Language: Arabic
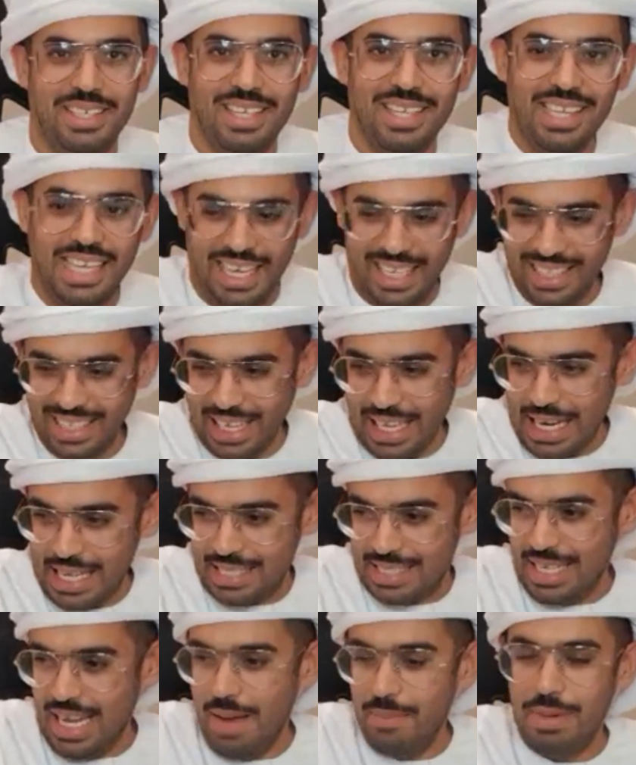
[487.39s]
يعني
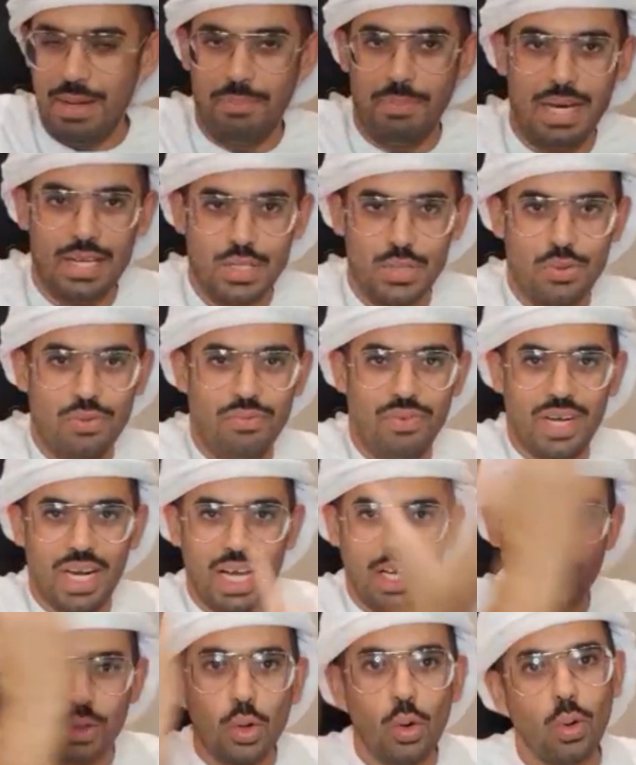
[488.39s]
خلاص لعب لي باس
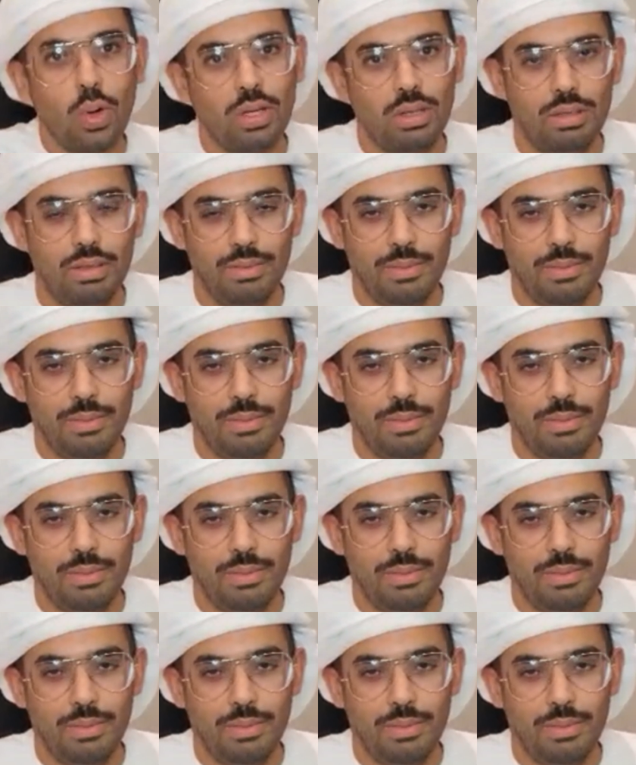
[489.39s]
وانفراد جول